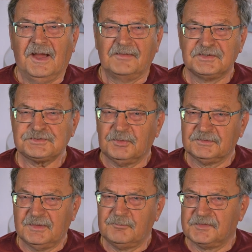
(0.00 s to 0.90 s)
Also ich war
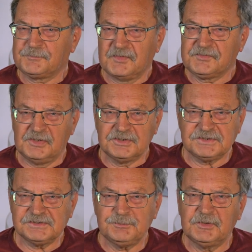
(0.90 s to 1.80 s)
damals
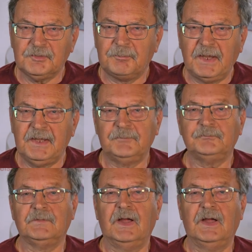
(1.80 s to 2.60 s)
persönlich nicht mit dabei,